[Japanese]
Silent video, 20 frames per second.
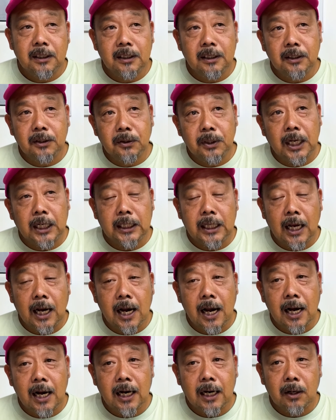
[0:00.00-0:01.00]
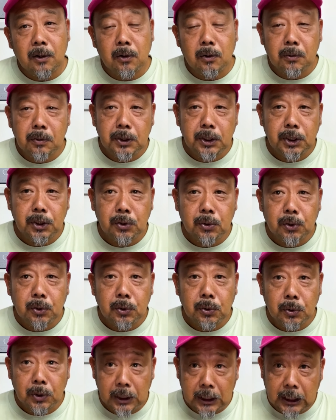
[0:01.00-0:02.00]
どなたかからゴーフィッシュのこ
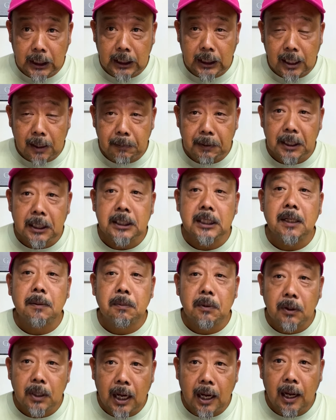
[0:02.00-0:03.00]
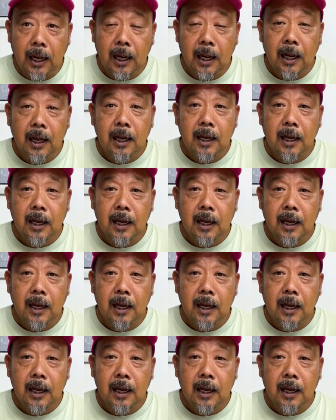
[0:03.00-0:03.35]
とを聞いた皆さんもね、